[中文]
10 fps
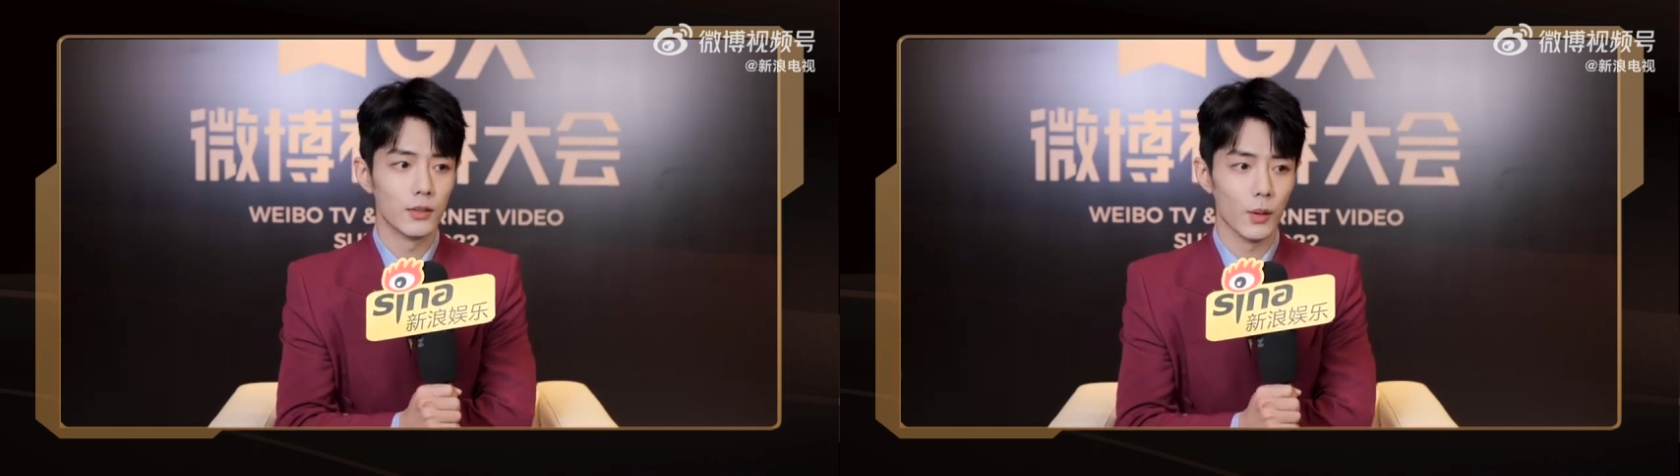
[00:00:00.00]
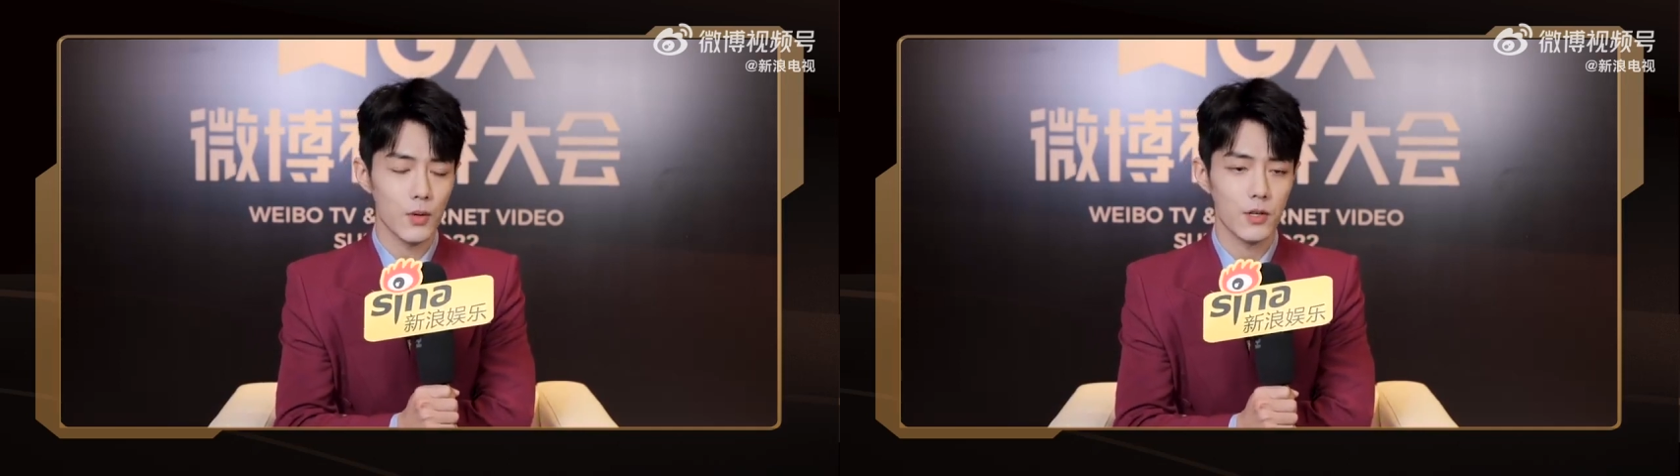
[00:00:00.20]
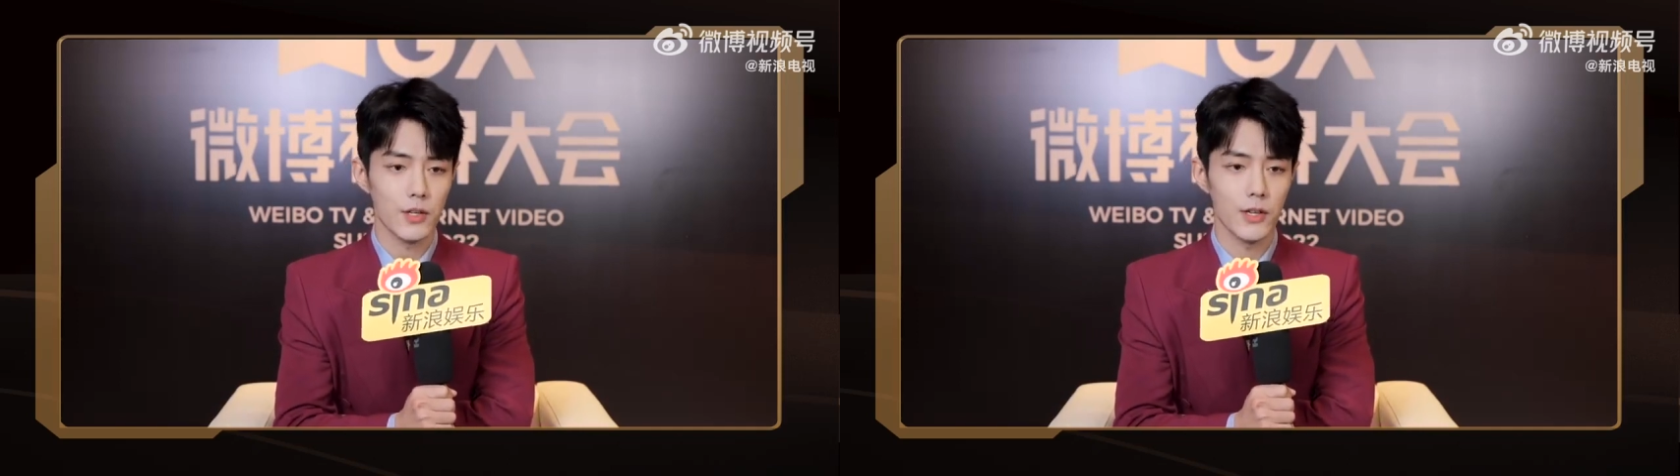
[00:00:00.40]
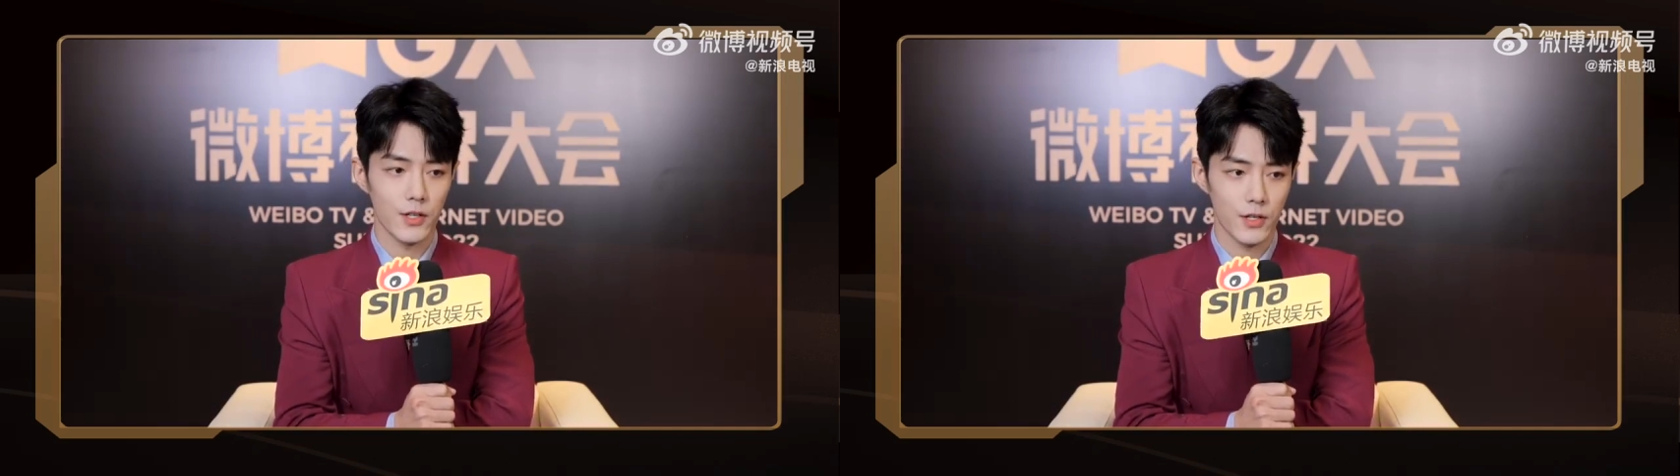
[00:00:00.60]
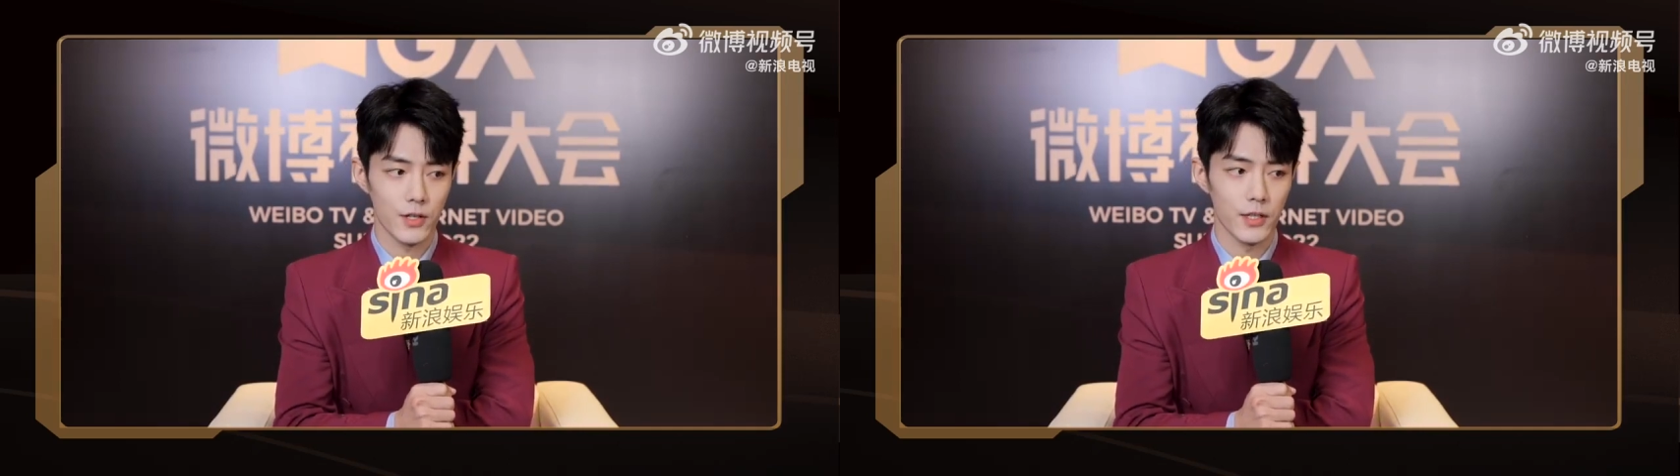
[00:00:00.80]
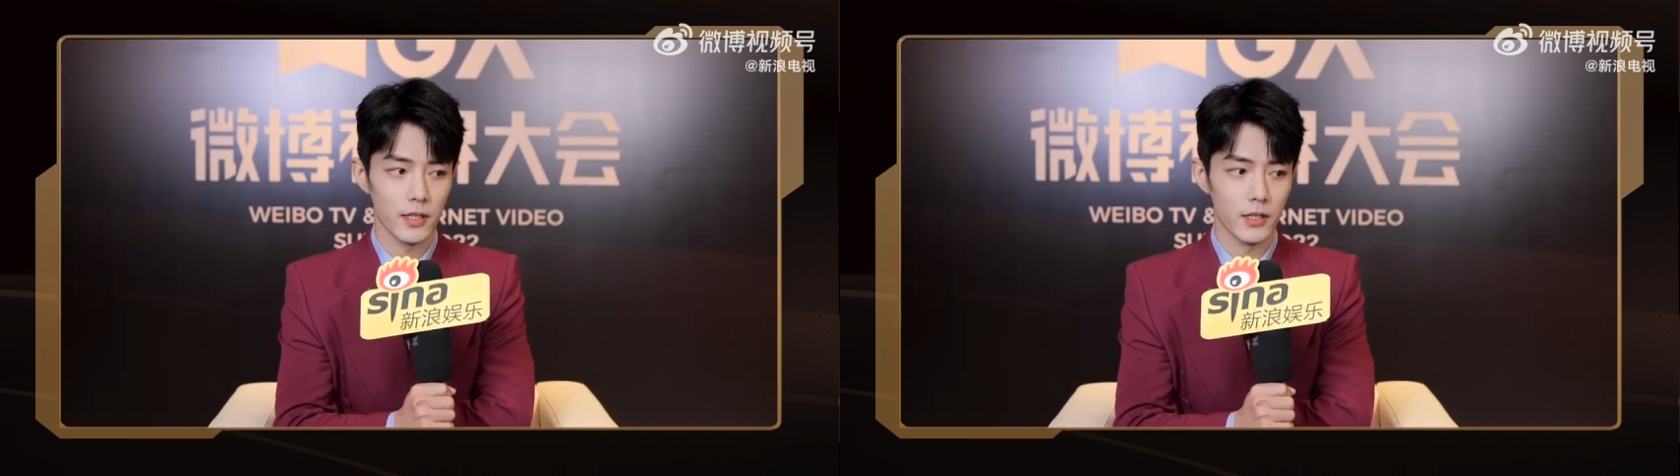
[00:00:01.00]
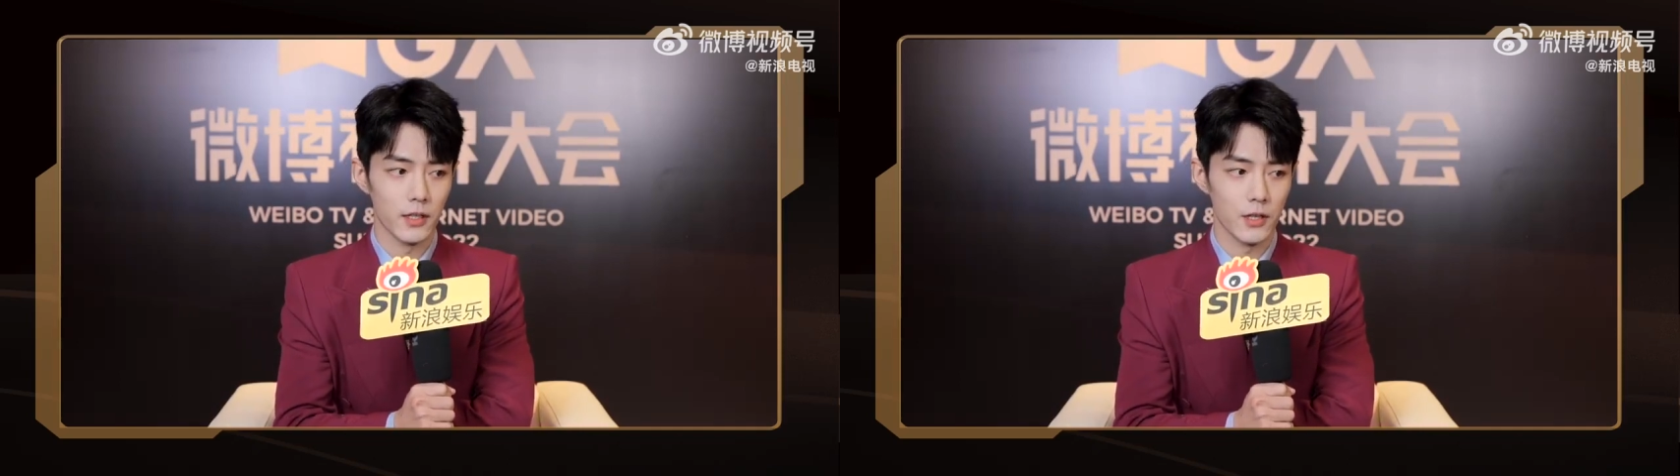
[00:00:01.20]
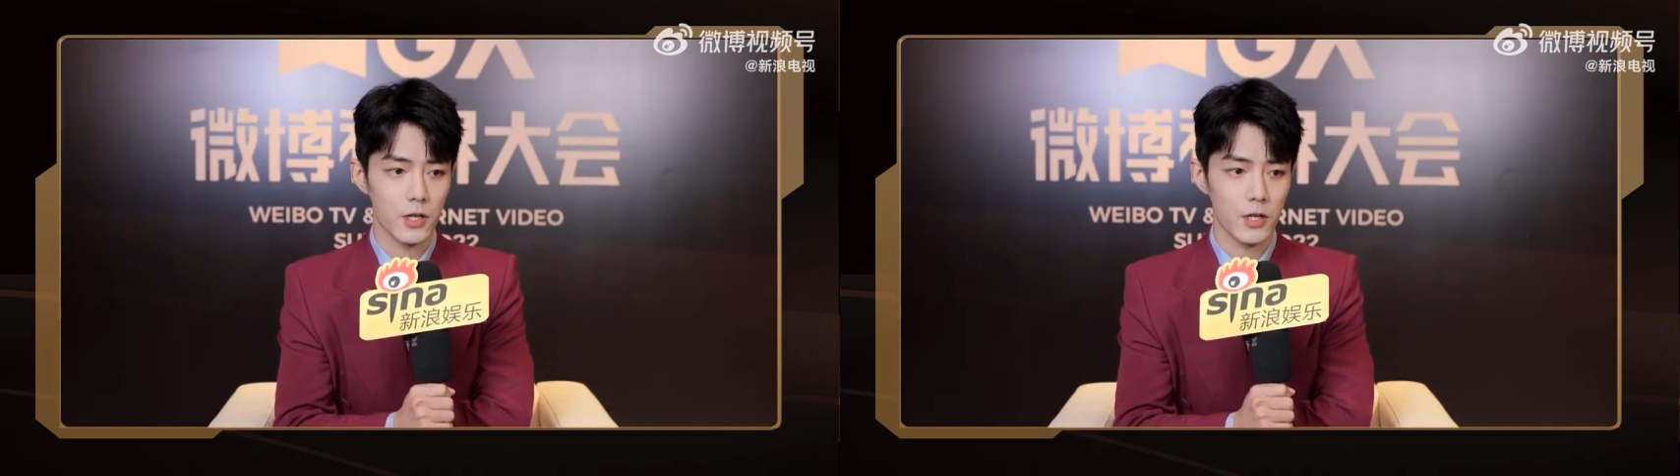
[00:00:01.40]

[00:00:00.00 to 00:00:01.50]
同时也是一个